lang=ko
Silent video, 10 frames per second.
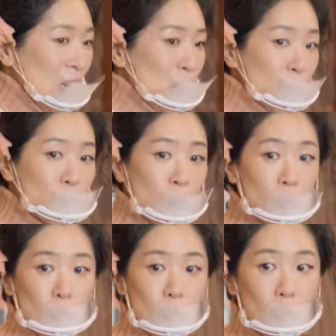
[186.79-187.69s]
아니
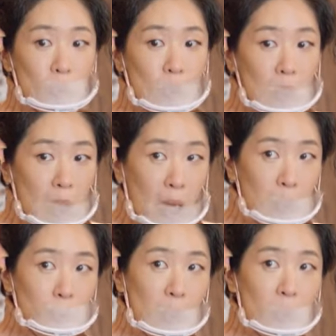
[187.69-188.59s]
그래도
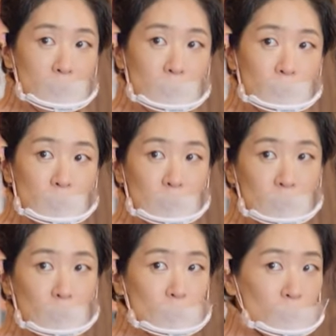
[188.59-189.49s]
한방 화장품
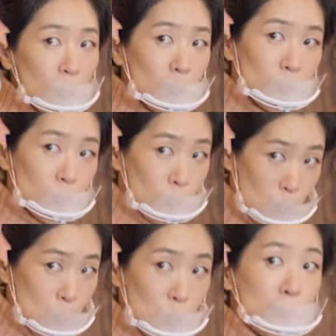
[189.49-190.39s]
세트면 이건
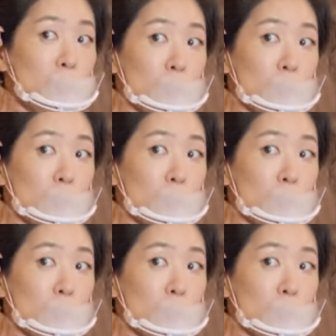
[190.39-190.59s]
기10만